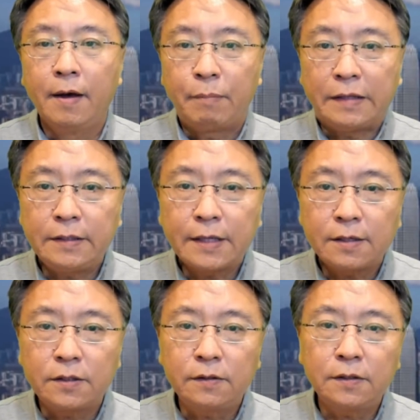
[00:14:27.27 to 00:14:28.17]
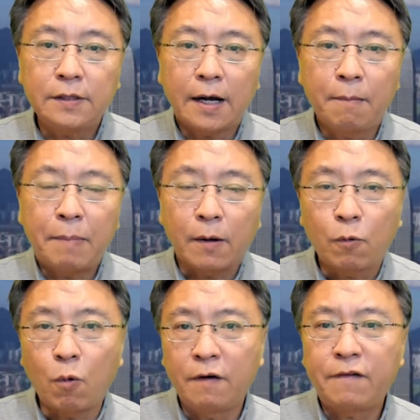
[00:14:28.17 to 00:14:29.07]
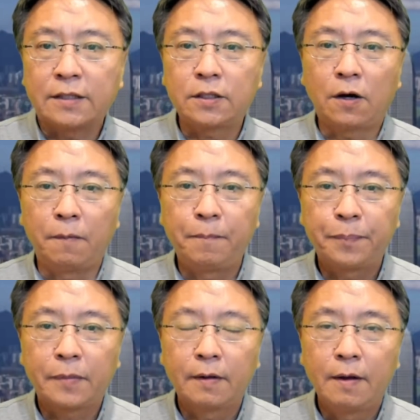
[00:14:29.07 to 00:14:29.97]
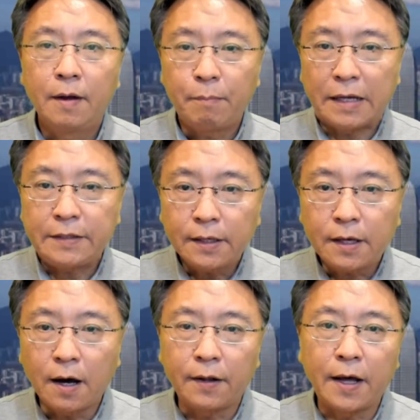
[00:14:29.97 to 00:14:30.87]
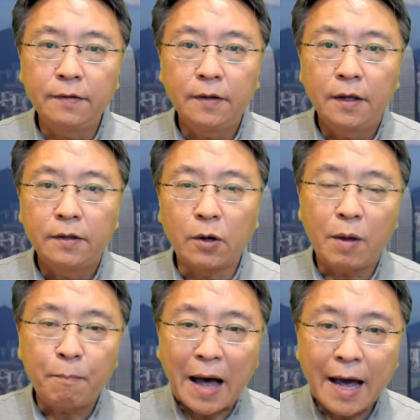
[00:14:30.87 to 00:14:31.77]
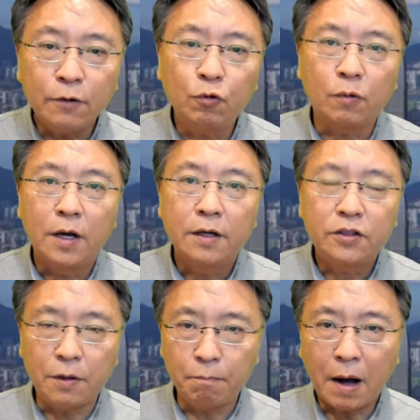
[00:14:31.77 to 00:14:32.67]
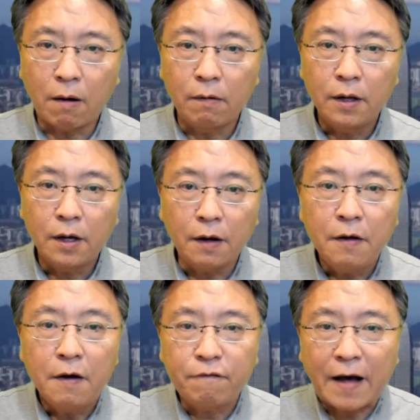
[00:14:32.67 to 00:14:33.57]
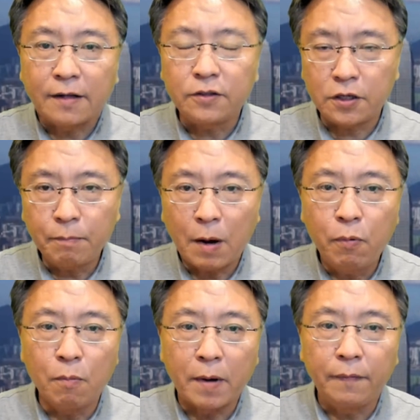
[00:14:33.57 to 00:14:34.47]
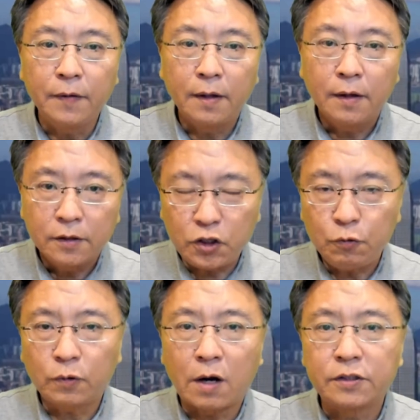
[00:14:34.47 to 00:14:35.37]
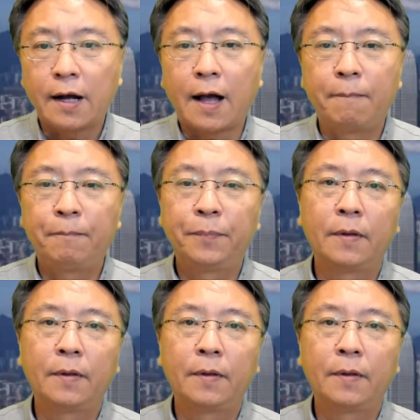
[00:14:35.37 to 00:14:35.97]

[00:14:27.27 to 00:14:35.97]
北京在实施香港版国安法之后，北京可能也会派驻情报和反情报部门进驻到香港。